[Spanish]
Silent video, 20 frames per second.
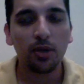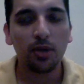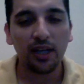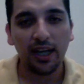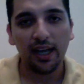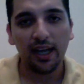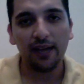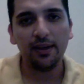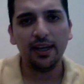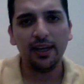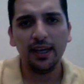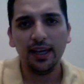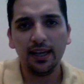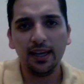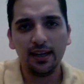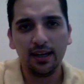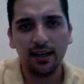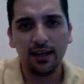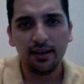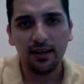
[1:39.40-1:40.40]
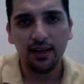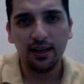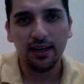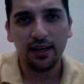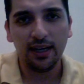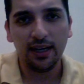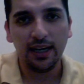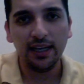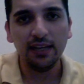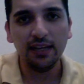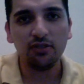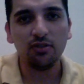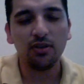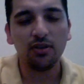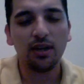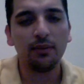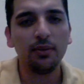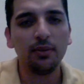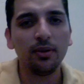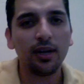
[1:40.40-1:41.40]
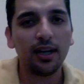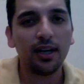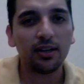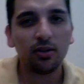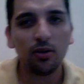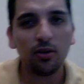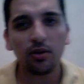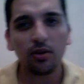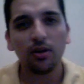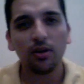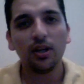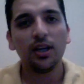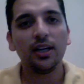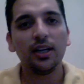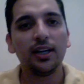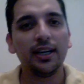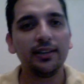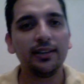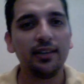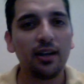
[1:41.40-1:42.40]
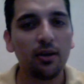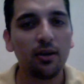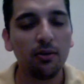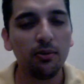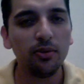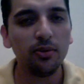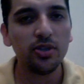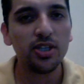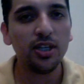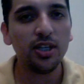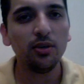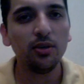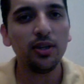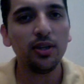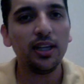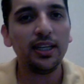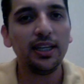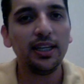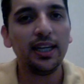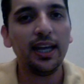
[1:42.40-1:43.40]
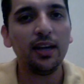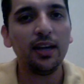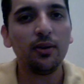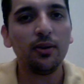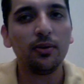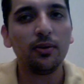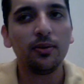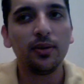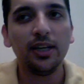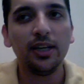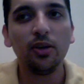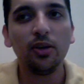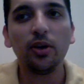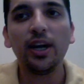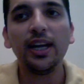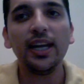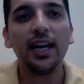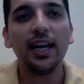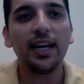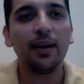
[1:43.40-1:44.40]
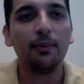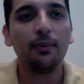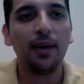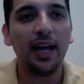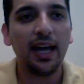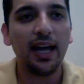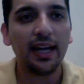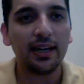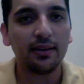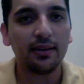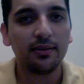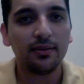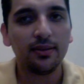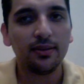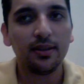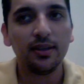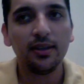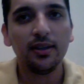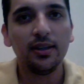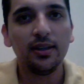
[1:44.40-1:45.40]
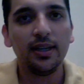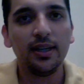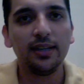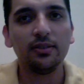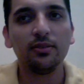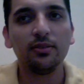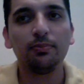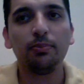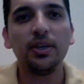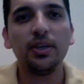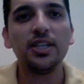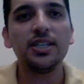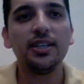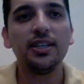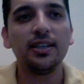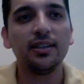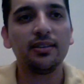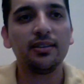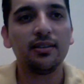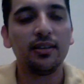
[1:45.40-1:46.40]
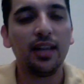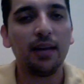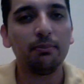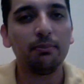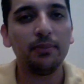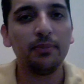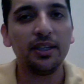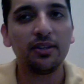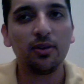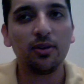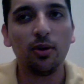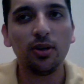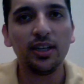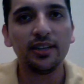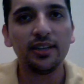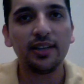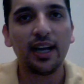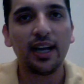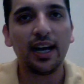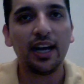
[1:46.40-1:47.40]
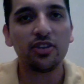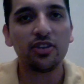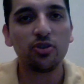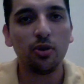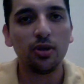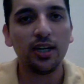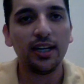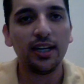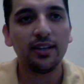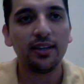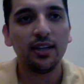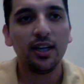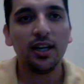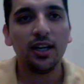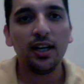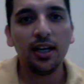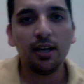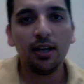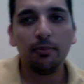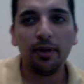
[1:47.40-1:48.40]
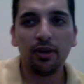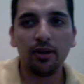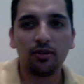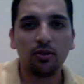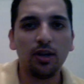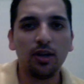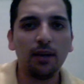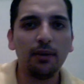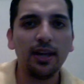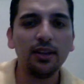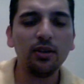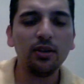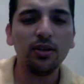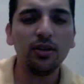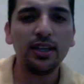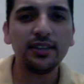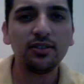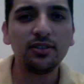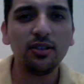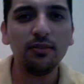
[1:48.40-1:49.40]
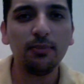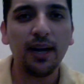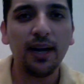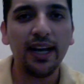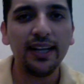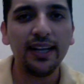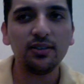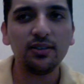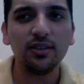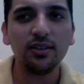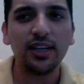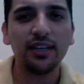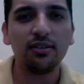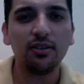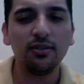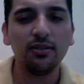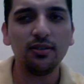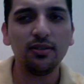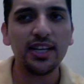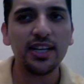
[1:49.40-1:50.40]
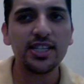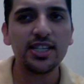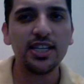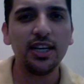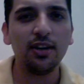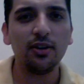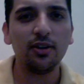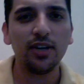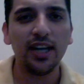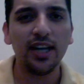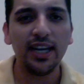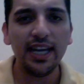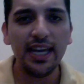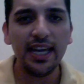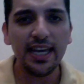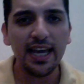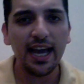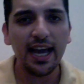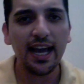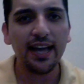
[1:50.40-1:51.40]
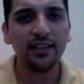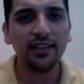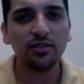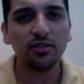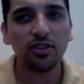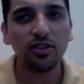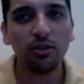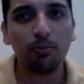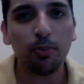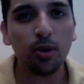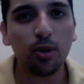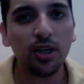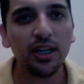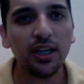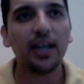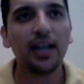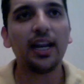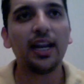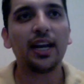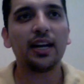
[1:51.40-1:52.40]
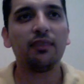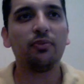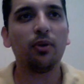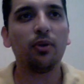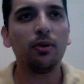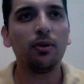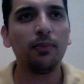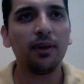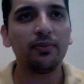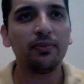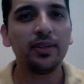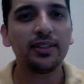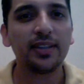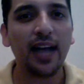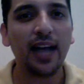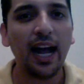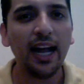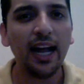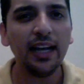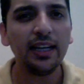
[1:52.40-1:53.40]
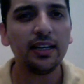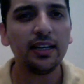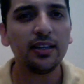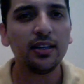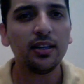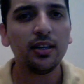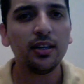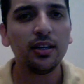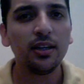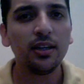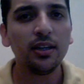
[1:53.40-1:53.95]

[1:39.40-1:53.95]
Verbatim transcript: Porque ahí en, el Ipson había un rector que se robó un chingo de dinero y no querían hablar. Esos pinches lambiscones, agachones. Pero estoy hablando de estos maestros que son una chingonería, esos se oponen a la reforma fiscal